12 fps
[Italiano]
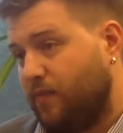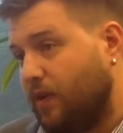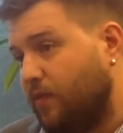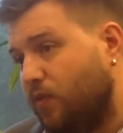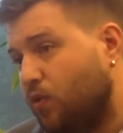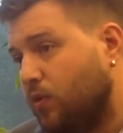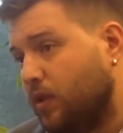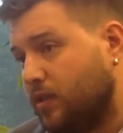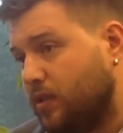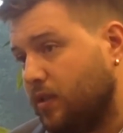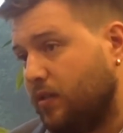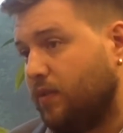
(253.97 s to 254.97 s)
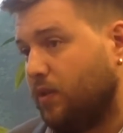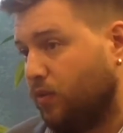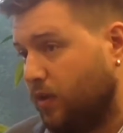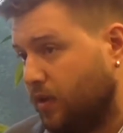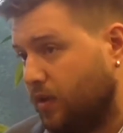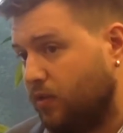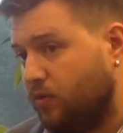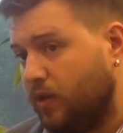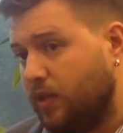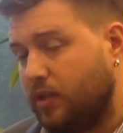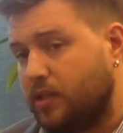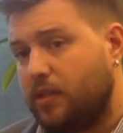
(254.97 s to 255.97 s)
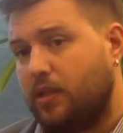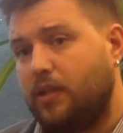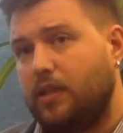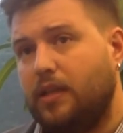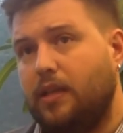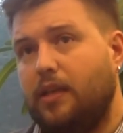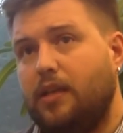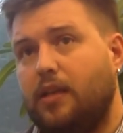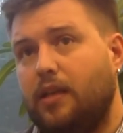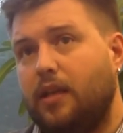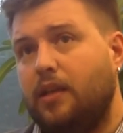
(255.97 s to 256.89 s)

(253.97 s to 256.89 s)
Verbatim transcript: a fondarsi, tra virgolette, ad unirsi e,